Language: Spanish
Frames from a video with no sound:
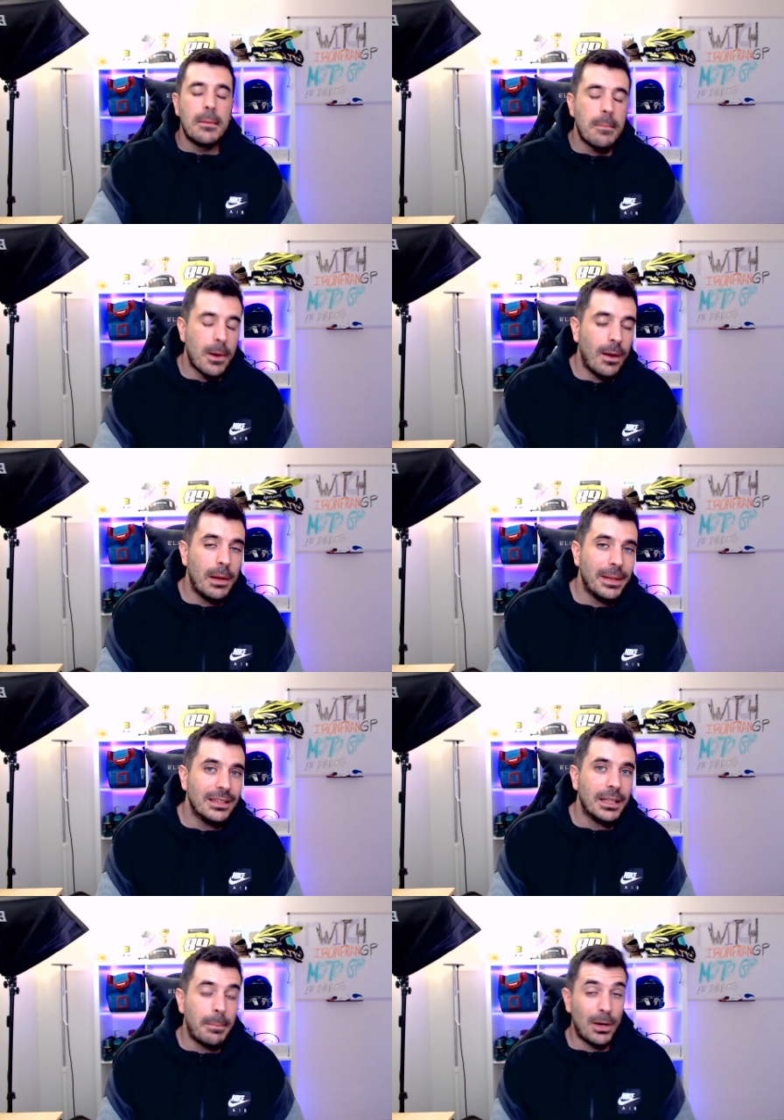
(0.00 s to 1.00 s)

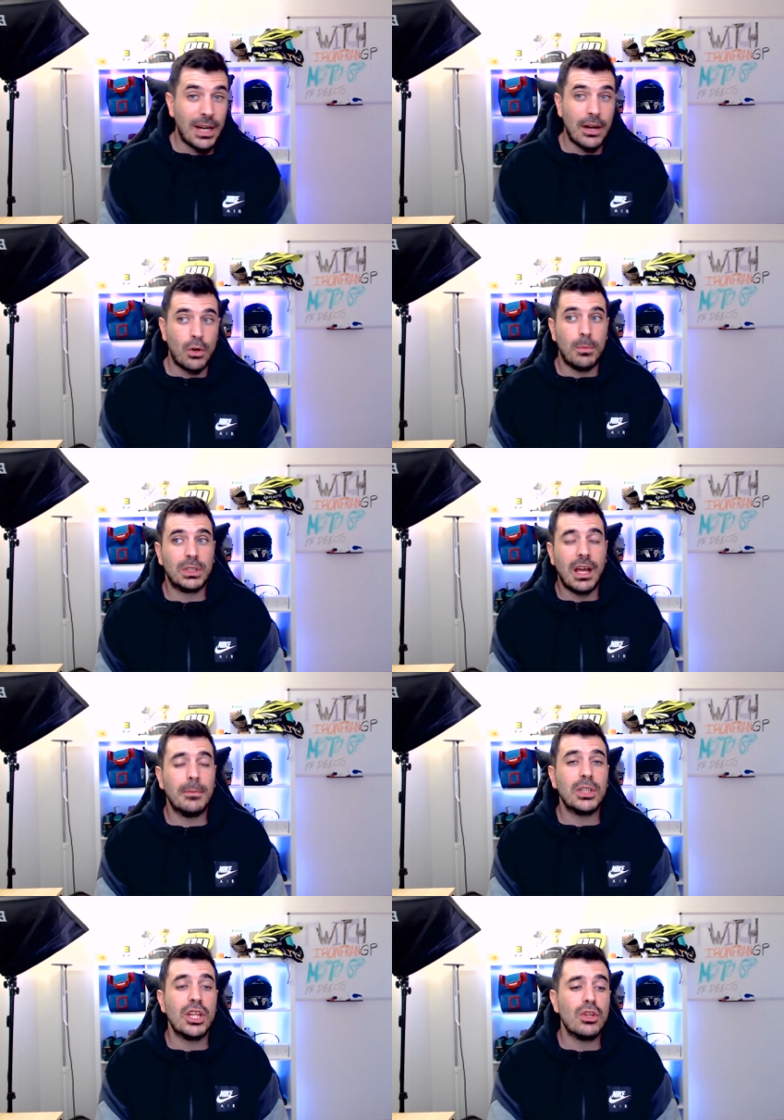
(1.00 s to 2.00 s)
Probablemente. Pero claro, como
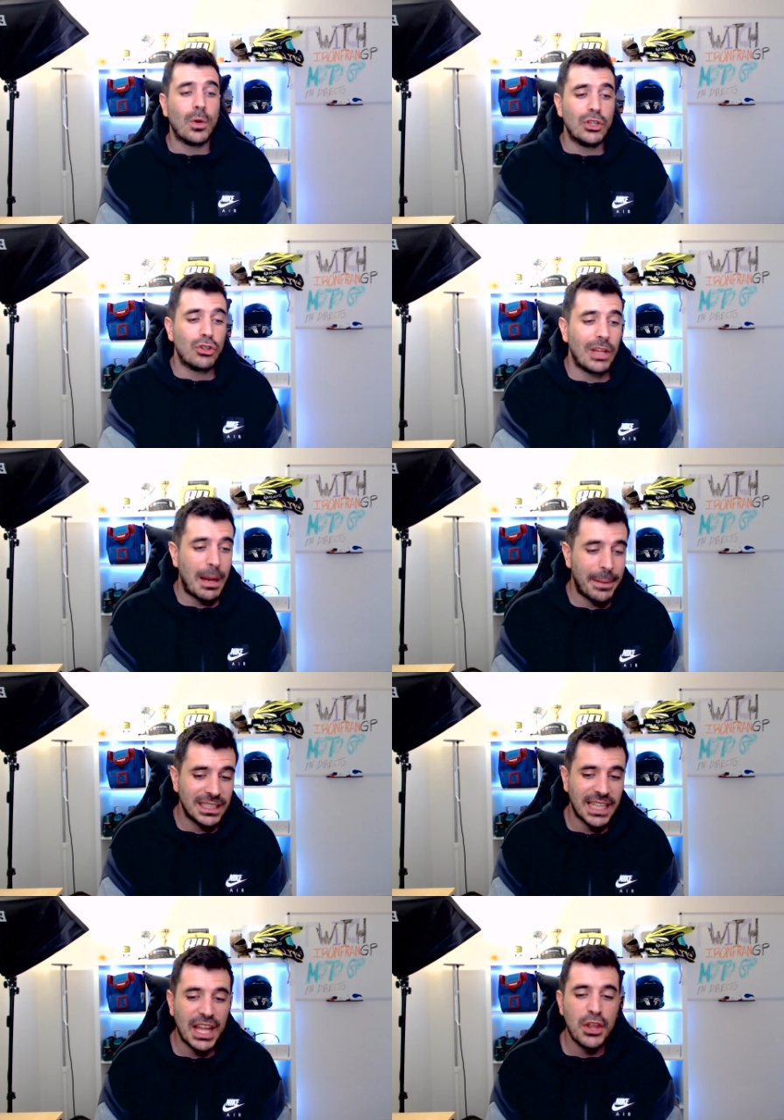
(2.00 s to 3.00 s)
estábamos diciendo, cuando toda la
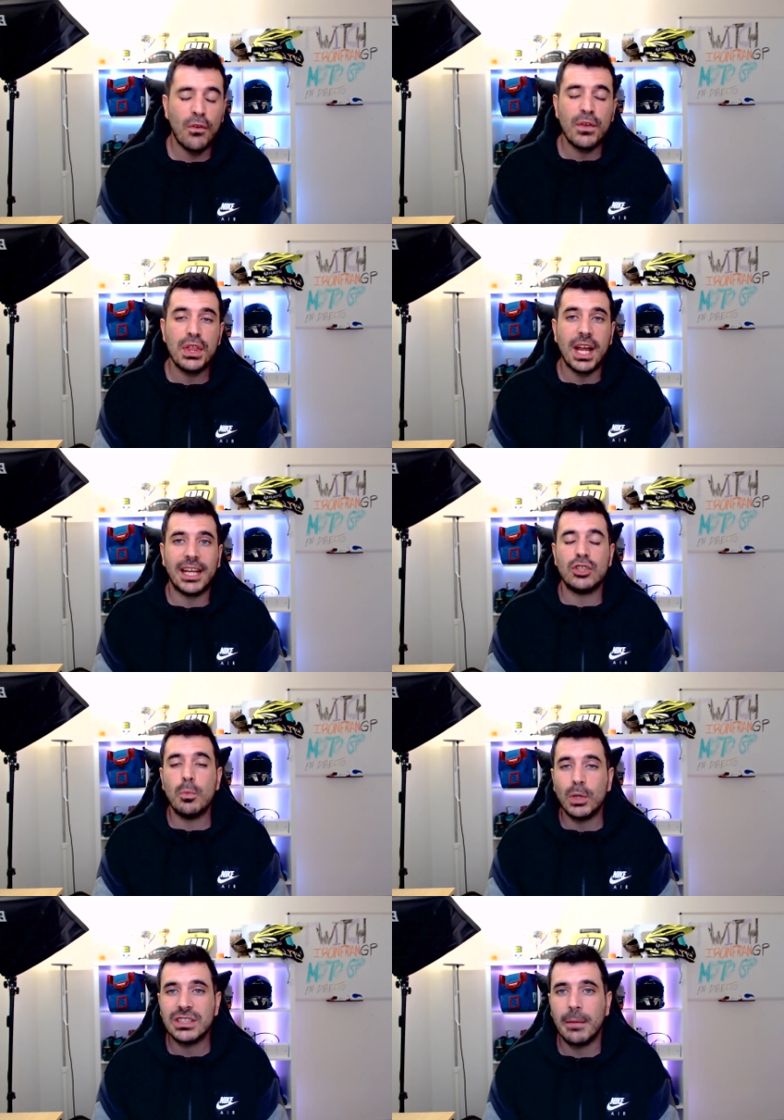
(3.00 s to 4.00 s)
prensa hace oficial que
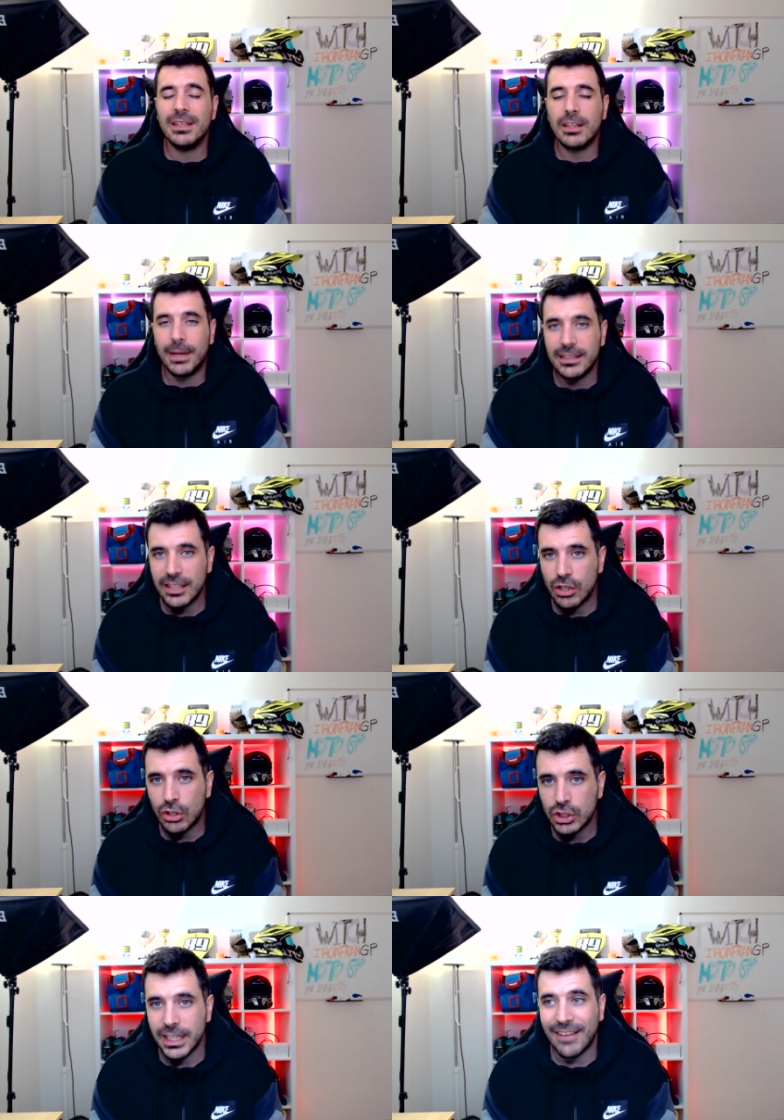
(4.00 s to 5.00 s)
supuestamente Valentino
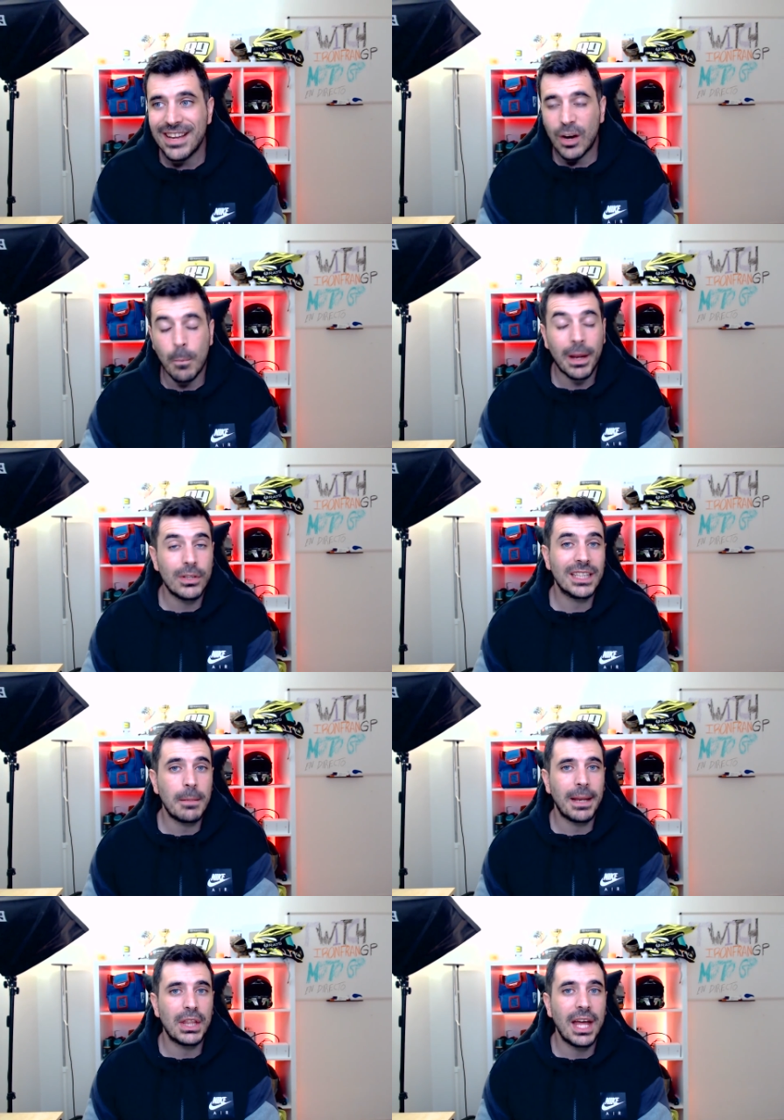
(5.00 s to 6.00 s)
Rossi había comprado ya esa
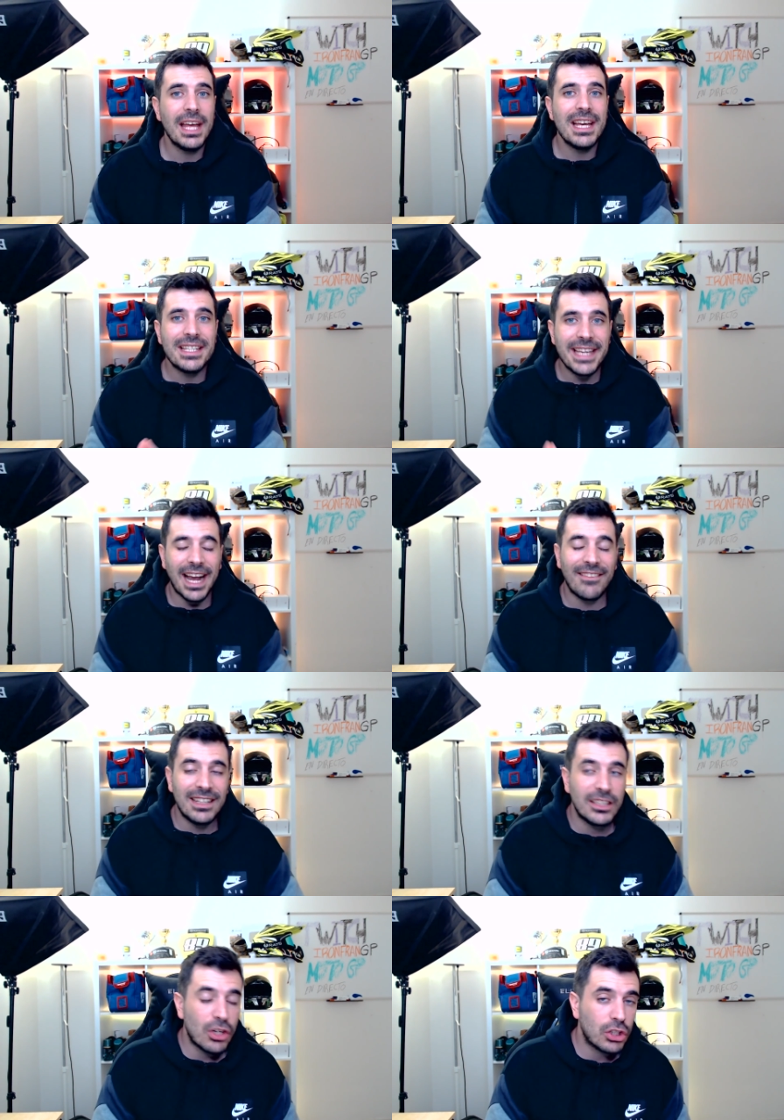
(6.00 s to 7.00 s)
plaza, llega
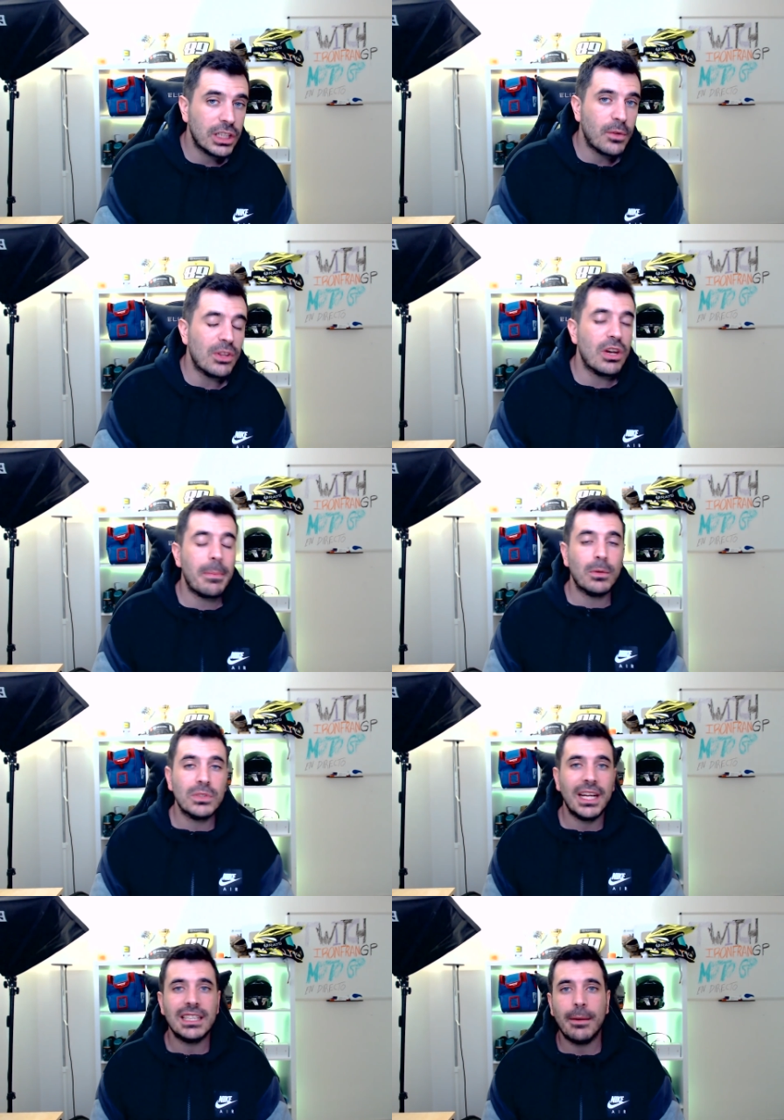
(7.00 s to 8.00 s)
Valentino Rossi y cuando le
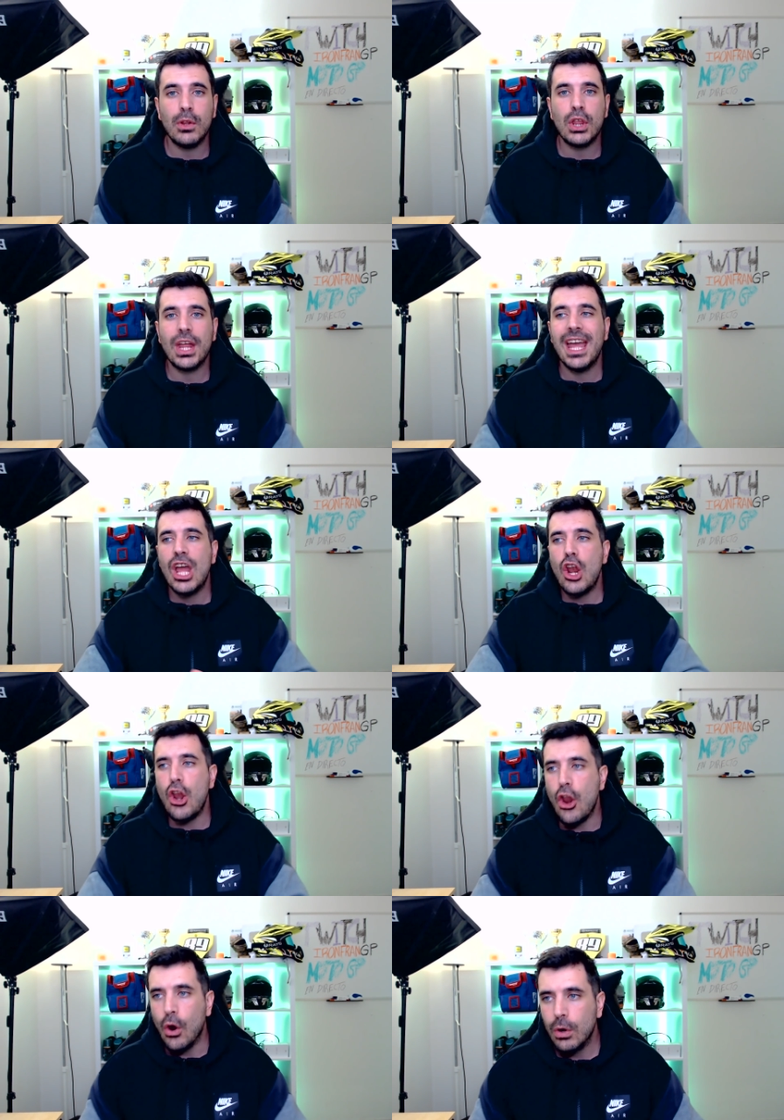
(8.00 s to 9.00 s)
preguntan el sábado dice
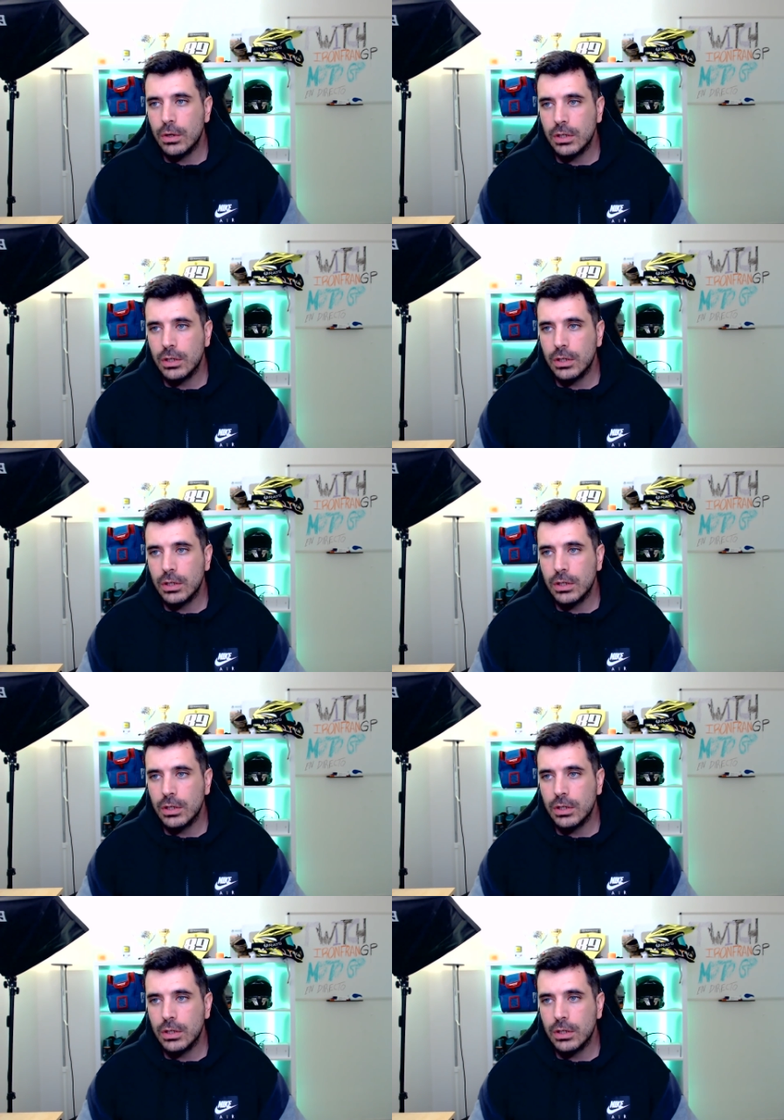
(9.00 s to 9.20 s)
no.